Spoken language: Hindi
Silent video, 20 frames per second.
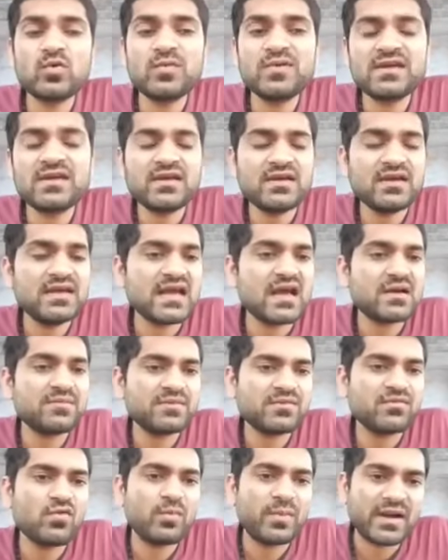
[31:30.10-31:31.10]
को भी देखेंगे यहाँ
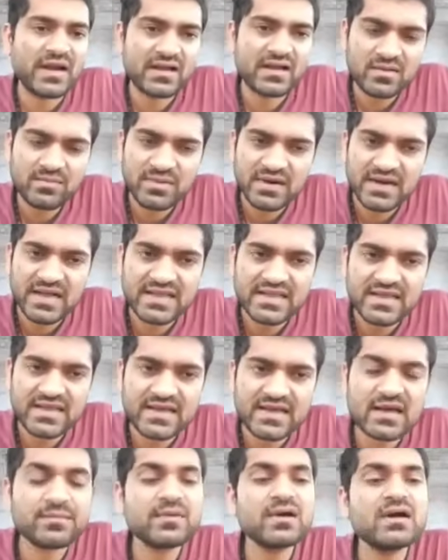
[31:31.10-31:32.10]
पर वो पराक्रम बढ़ा
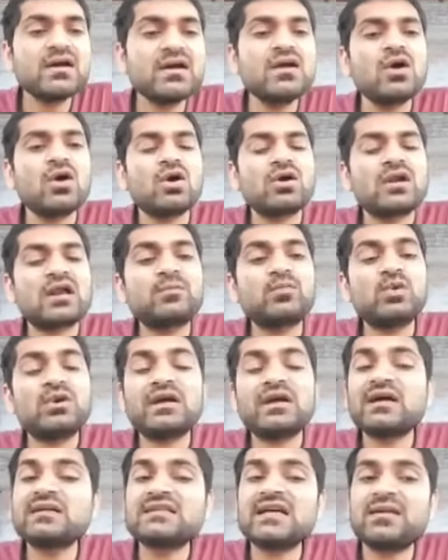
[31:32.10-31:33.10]
देंगे आपका और आपको
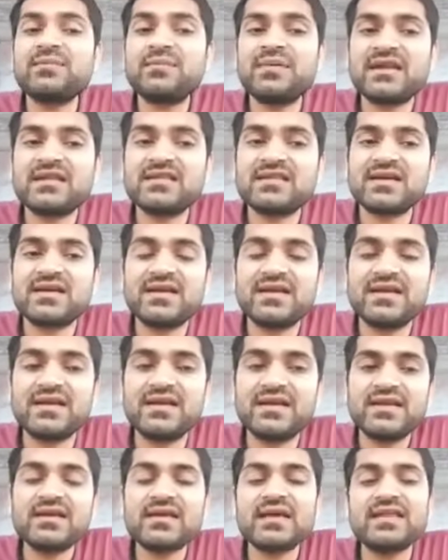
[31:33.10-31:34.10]
लगातार मेहनत करने के
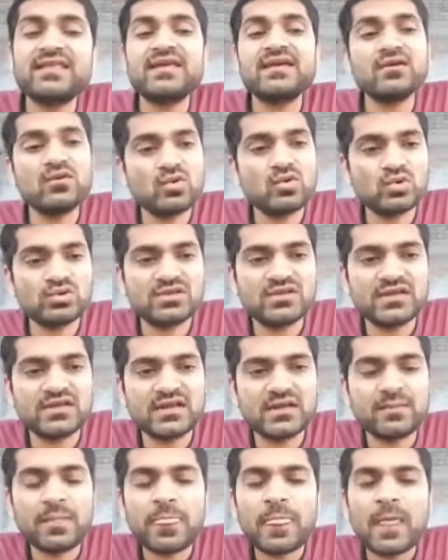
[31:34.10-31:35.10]
लिए क्या देंगे ग्रोथ
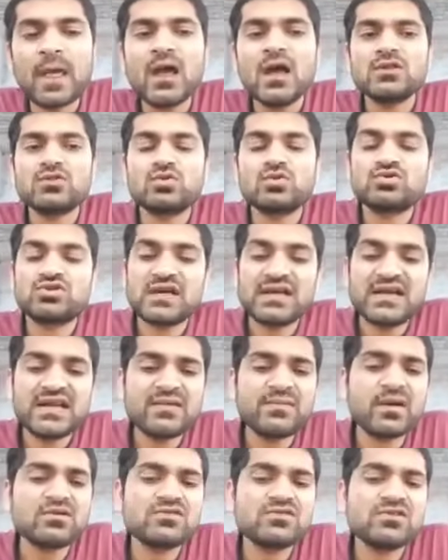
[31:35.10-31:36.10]
देंगे तो
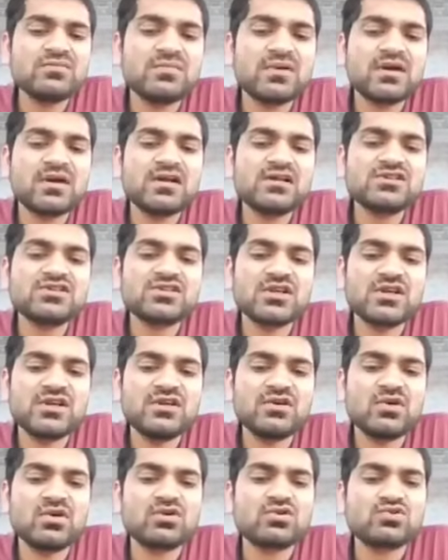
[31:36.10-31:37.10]
छठे भाव से मंगल
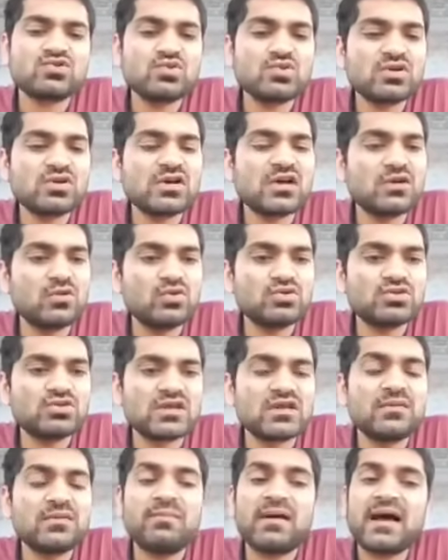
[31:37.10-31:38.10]
शनि और शुक्र का
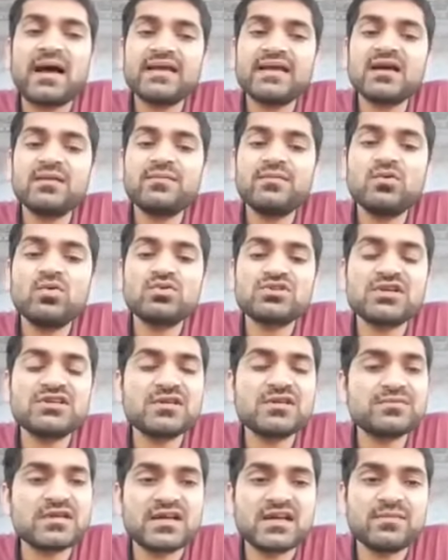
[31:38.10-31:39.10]
गोचर भाग्य का भी गोचर
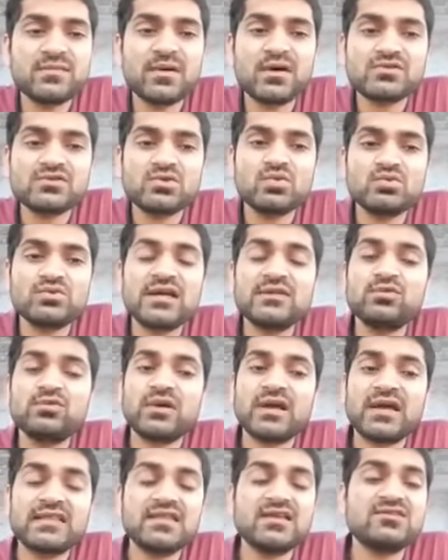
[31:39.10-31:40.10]
जब छठे भाव से होता है तो
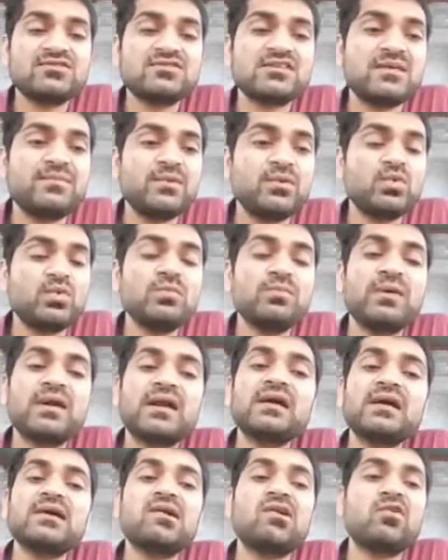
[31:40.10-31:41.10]
कहते हैं इस टाइम पे कोई
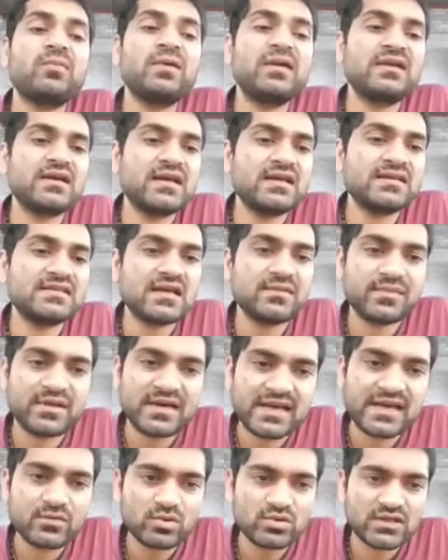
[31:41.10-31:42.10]
बड़ा गवर्नमेंट का एग्ज़ाम
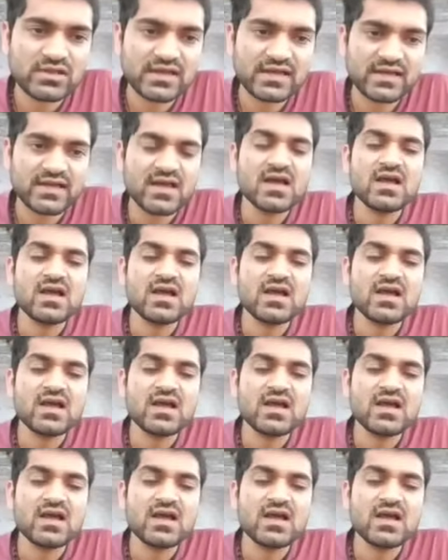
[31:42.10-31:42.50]
क्रैक होता है